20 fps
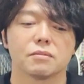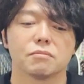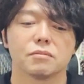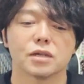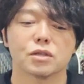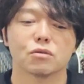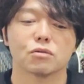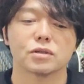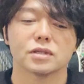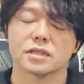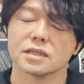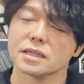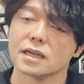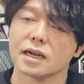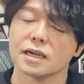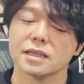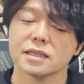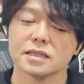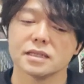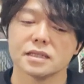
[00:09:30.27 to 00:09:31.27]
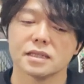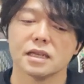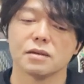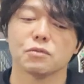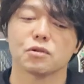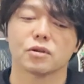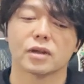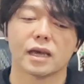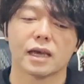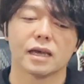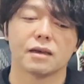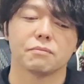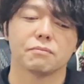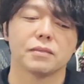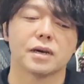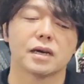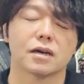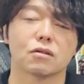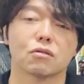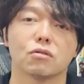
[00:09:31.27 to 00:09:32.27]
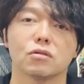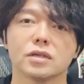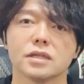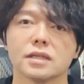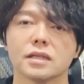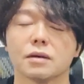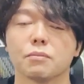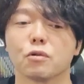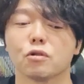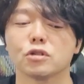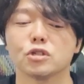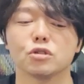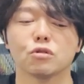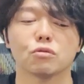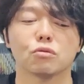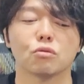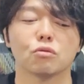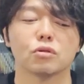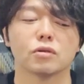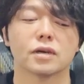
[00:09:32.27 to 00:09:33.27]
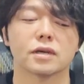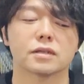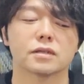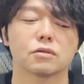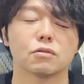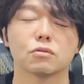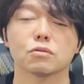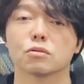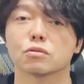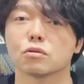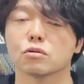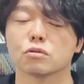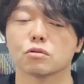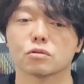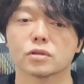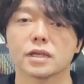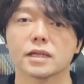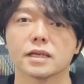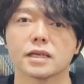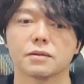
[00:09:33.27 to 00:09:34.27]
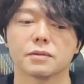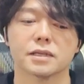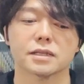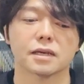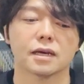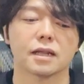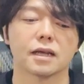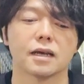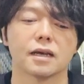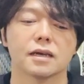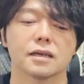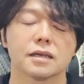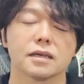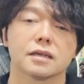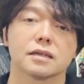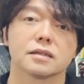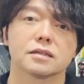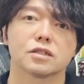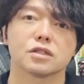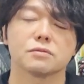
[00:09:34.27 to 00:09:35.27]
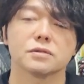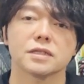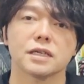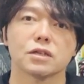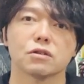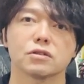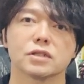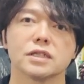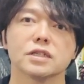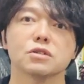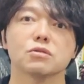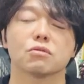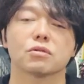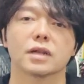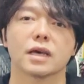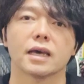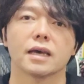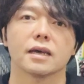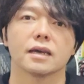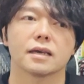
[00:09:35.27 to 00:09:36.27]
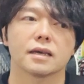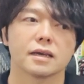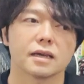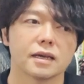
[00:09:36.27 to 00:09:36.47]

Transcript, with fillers: まあ、どちらにしてもね、まあ、こういったポジショントークはどんどんどんどん出てきますから自分なりの軸をね、